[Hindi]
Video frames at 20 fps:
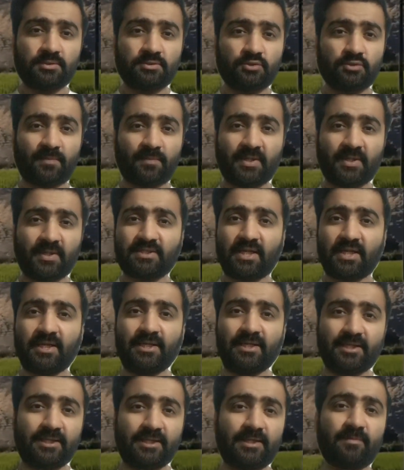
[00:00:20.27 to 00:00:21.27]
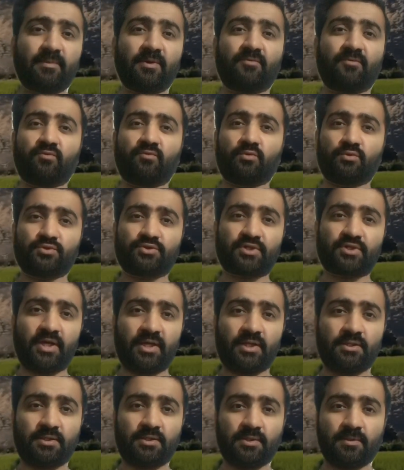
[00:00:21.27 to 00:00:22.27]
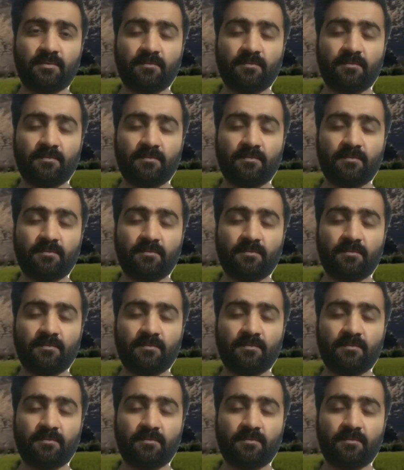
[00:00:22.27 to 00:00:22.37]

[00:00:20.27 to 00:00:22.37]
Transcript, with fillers: जो पाकिस्तानी टीम है वो शायद